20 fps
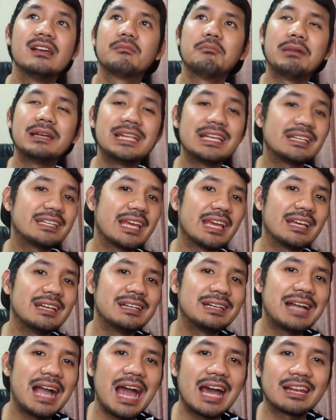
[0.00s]
ไม่ได้เก่ง
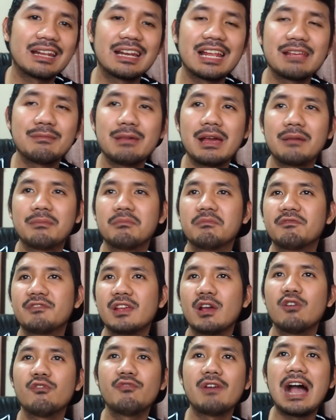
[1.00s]
กาจอะไรแบบ
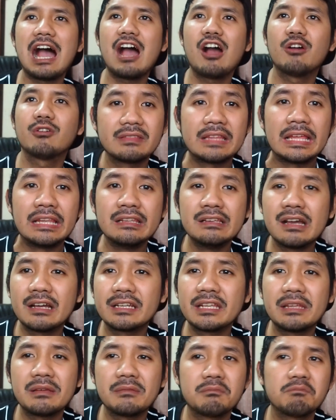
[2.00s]
เฟี้ยวฟ้าวในเรื่อง
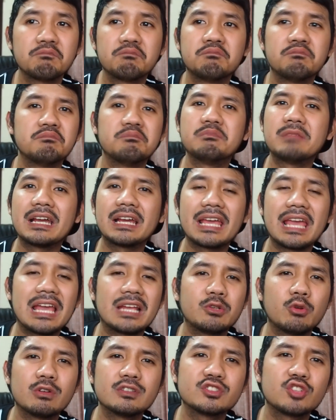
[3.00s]
นี้นางเอก
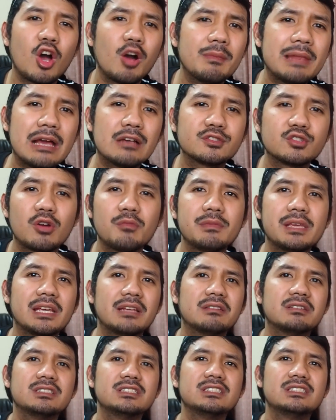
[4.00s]
โดนซ้อมแล้วซ้อมอีก
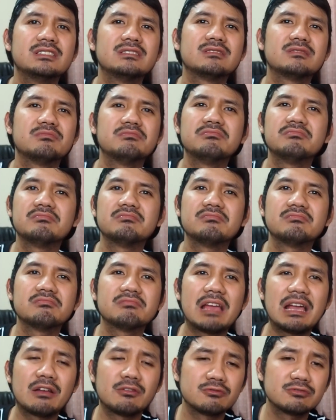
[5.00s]
คือ
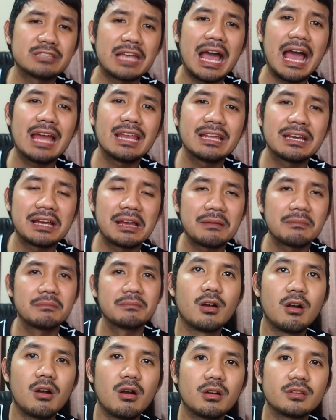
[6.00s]
น่าสงสารนะครับ
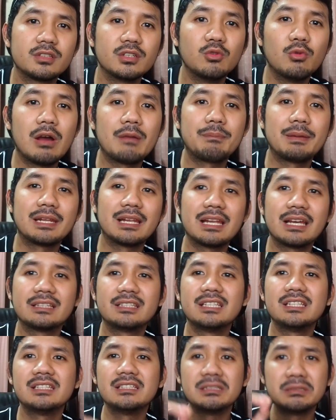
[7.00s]
ก็ถือว่าเป็นอะไร
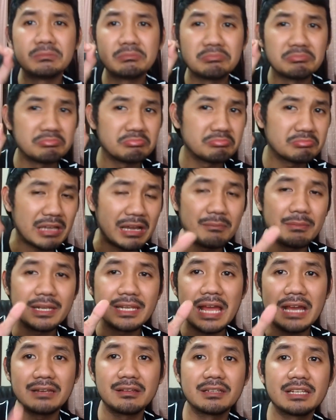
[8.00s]
ที่ทำให้
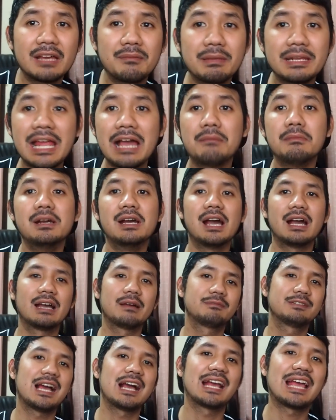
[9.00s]
หนังเรื่องนี้ไม่น่าเบื่อค
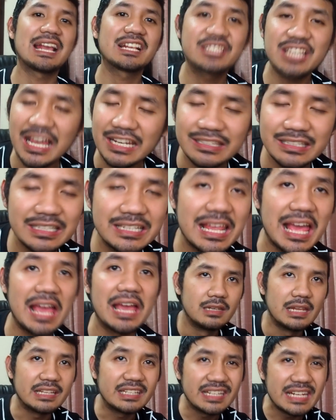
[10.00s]
รับฉากแอคชั่นนี่แหละ
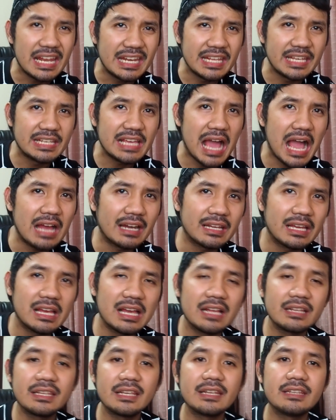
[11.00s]
และที่เด่นอีกอย่างนะ
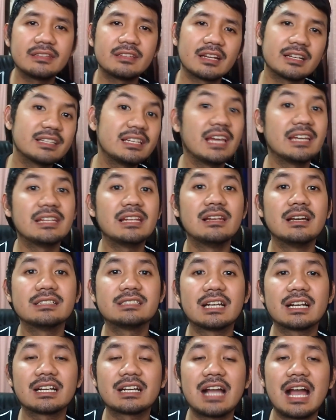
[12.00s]
ฮะที่สังเกตได้เลย
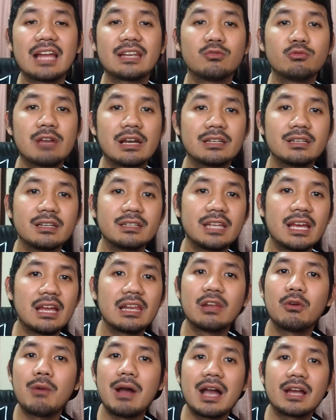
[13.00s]
จากการดูหนังเรื่องนี้
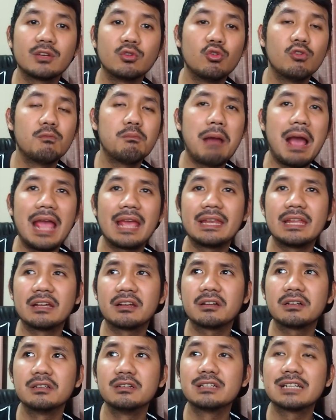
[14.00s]
ระหว่างดูไปเนี่ย
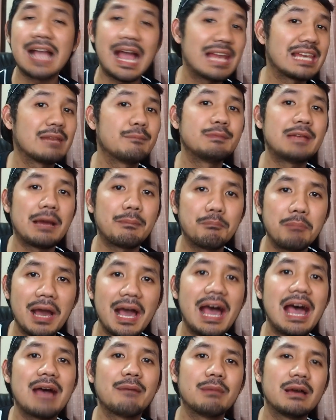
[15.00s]
ก็คือการลำดับ
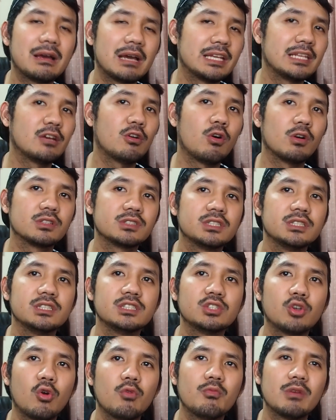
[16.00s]
ภาพอันนี้ขอชื่น
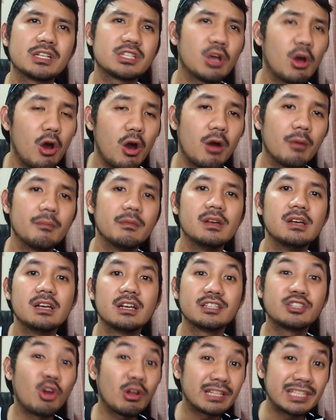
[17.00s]
ชมว่าชอบ
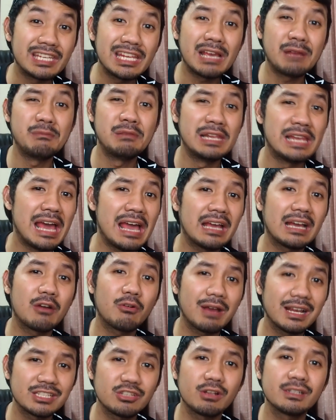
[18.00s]
ยอดเยี่ยมเลยนะเขา
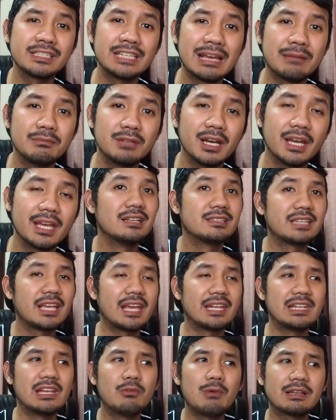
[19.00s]
ขั้นยอดเยี่ยมเลย จะ
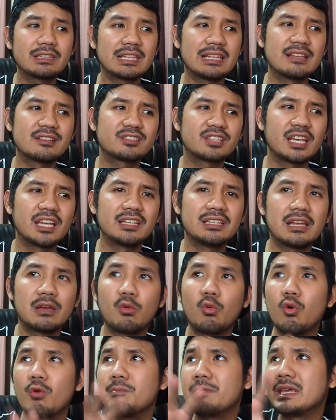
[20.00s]
เห็นได้ว่าแต่ละซีนเนี่ย
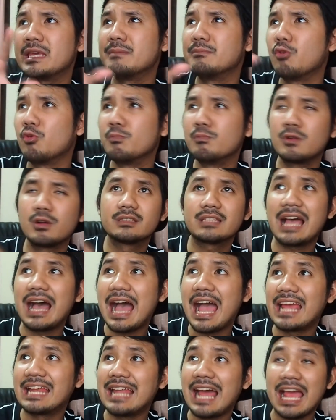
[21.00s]
โหมีมุม
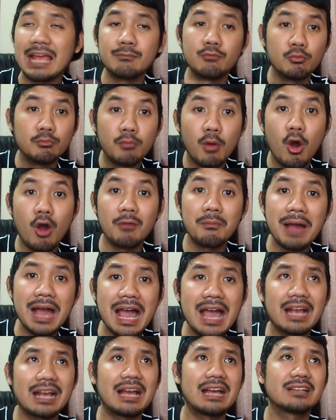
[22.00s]
ถ่ายหลายมุมมอง
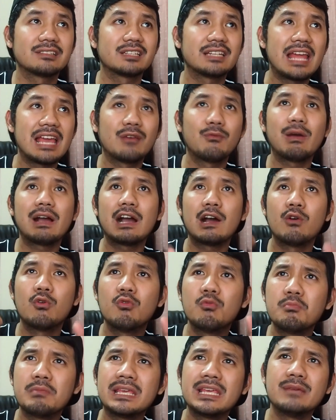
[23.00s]
มากอะ่ะแสดงว่าเขา
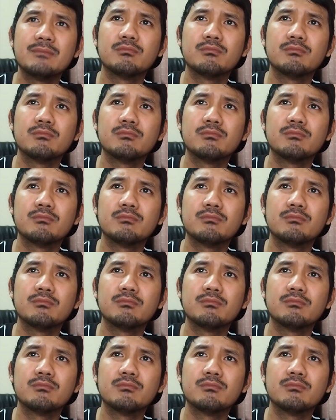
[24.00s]
มี